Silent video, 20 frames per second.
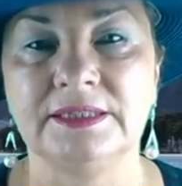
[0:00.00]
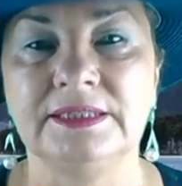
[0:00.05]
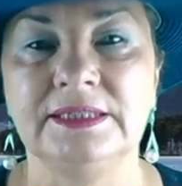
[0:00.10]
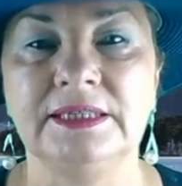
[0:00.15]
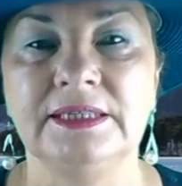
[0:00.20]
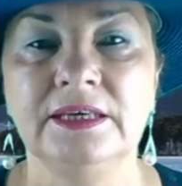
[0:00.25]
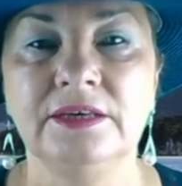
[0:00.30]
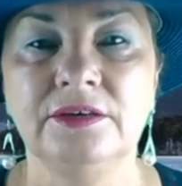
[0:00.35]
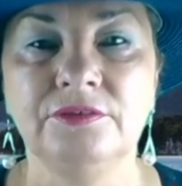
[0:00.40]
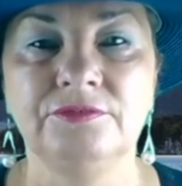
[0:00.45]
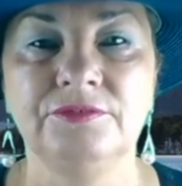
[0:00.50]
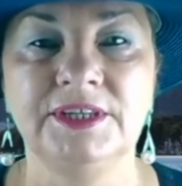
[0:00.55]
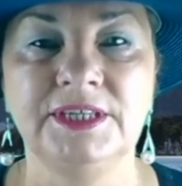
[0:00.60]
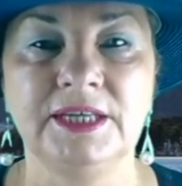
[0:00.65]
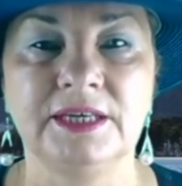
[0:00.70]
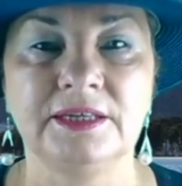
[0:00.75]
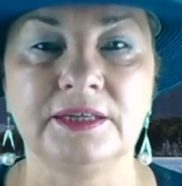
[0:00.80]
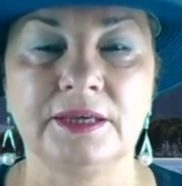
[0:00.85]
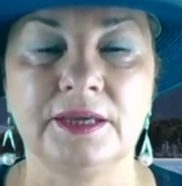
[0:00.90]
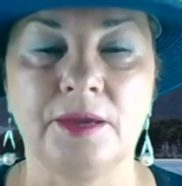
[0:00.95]
die
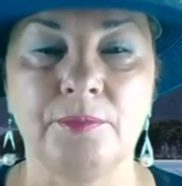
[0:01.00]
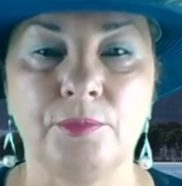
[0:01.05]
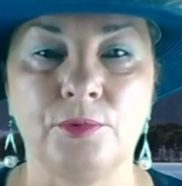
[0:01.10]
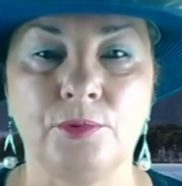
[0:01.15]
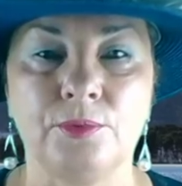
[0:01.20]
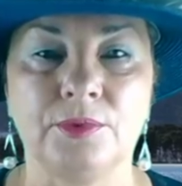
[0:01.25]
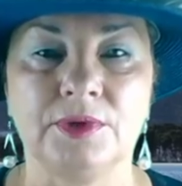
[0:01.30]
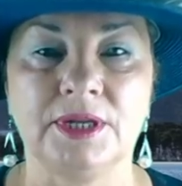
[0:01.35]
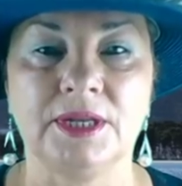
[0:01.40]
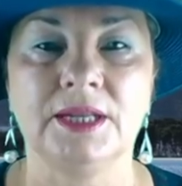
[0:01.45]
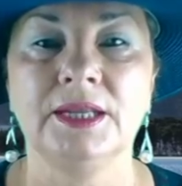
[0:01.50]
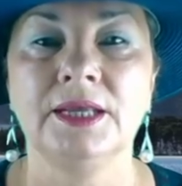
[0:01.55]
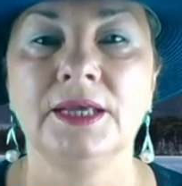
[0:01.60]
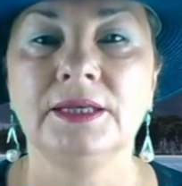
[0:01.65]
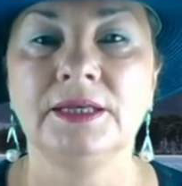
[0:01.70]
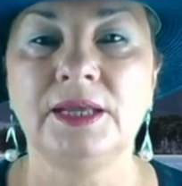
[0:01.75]
Wiedergeborenen.